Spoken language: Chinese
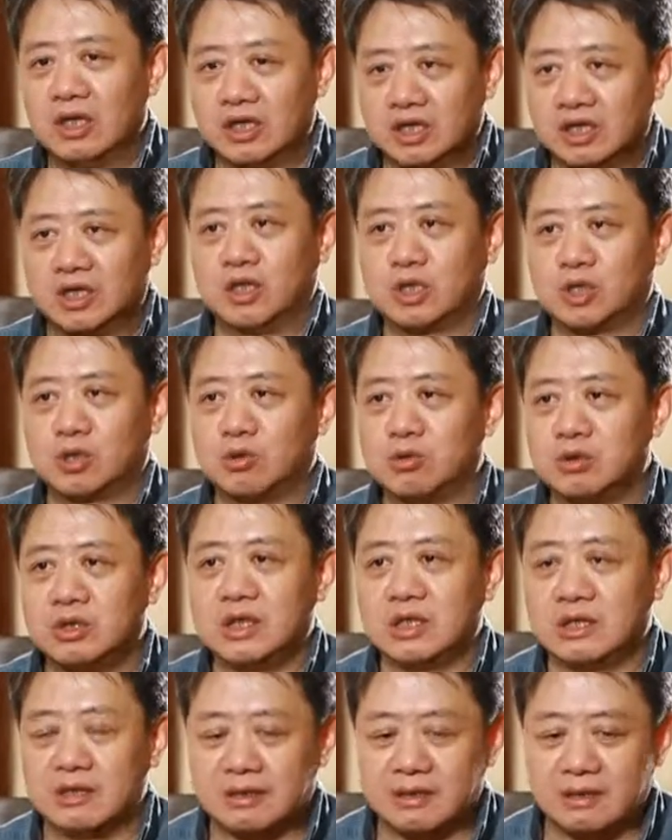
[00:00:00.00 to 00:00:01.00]
特殊
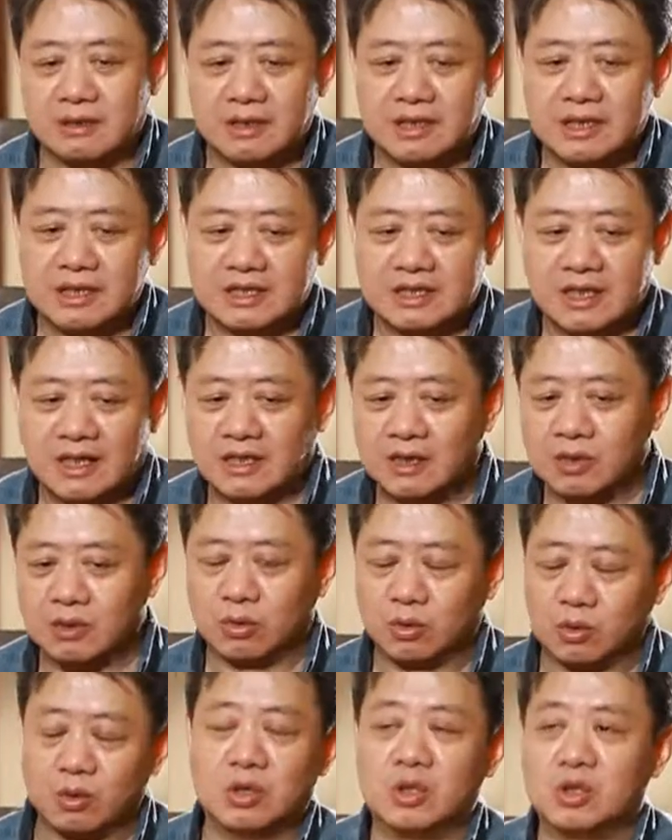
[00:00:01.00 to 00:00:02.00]
性的这样一
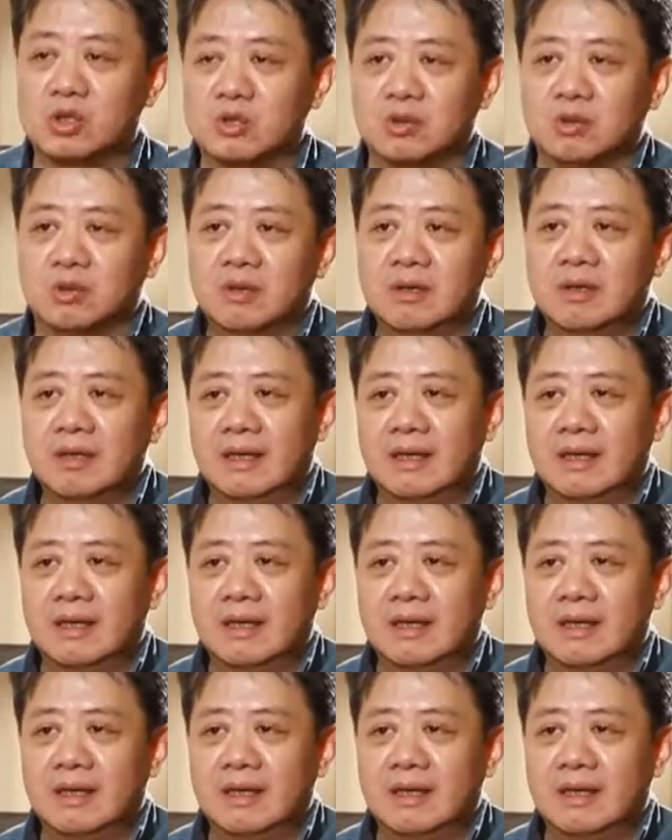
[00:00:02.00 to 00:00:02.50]
种论述。